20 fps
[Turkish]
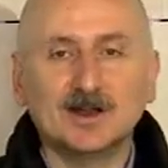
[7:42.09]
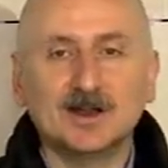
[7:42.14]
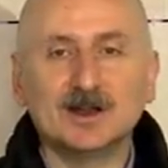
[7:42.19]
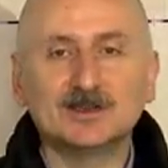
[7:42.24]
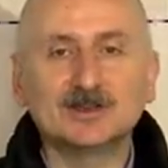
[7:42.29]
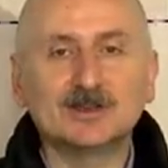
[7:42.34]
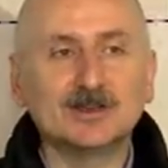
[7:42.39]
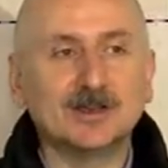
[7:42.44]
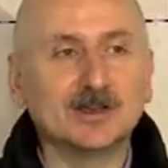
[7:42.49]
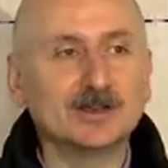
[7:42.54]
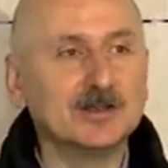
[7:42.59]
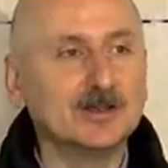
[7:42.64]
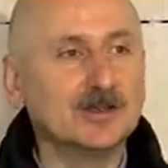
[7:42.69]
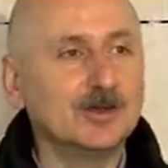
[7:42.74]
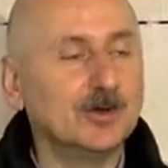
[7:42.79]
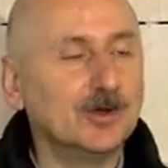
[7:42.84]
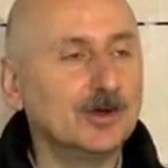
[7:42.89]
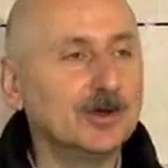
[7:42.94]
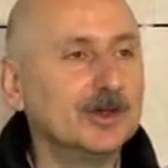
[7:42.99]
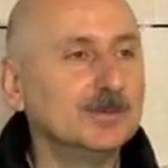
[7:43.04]
açarak
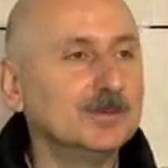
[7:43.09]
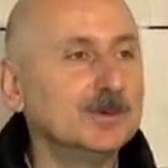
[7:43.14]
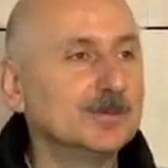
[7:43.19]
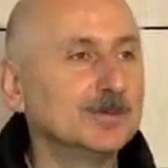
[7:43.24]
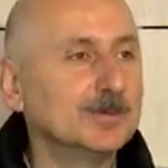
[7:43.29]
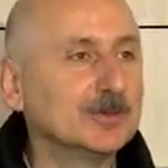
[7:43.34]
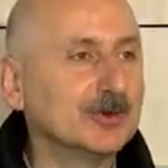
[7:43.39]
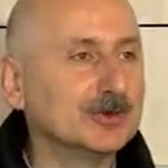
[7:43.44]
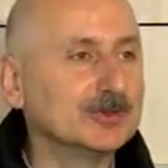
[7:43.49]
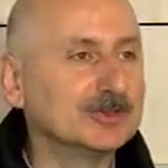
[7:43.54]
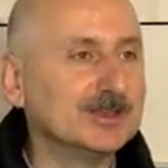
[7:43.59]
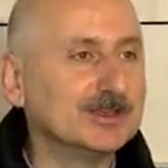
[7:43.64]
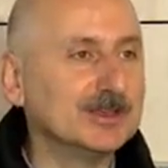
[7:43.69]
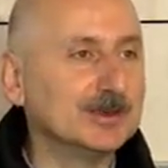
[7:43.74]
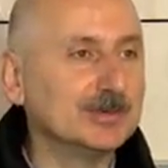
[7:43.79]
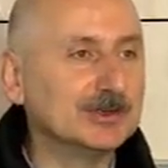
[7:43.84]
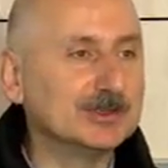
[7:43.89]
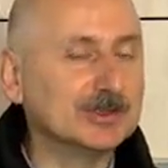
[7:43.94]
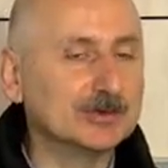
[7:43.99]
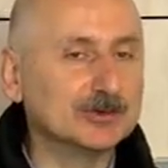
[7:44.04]
önemli bir projeyi
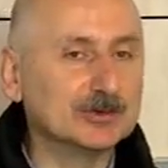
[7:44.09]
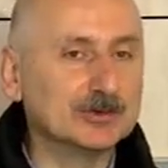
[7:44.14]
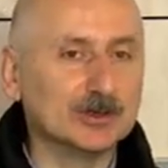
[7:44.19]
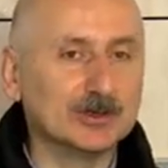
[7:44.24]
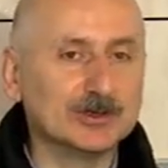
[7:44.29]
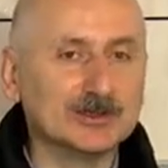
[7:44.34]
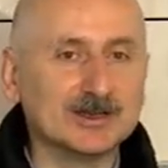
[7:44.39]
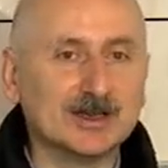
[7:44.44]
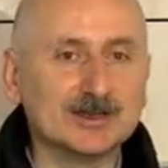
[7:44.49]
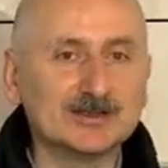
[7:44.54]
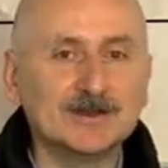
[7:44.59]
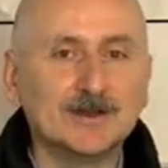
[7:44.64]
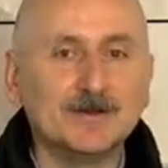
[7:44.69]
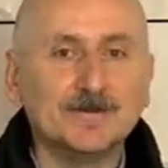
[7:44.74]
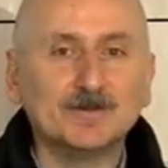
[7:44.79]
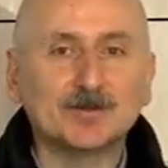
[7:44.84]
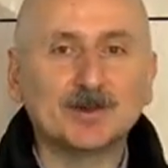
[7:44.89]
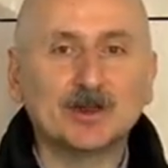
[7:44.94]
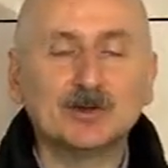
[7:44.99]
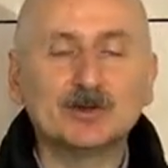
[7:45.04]
de bitirmiş olacağız.
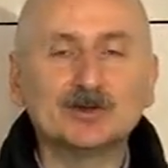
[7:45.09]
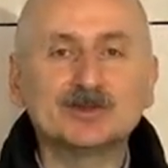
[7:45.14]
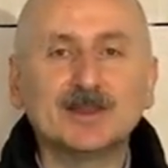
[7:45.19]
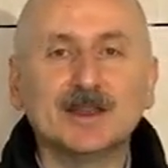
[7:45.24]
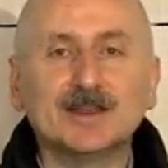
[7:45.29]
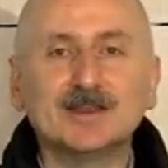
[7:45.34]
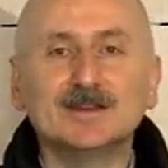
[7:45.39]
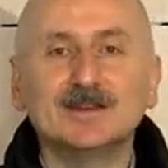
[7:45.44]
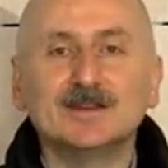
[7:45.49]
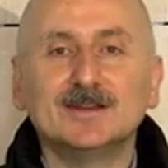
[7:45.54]
O yüzden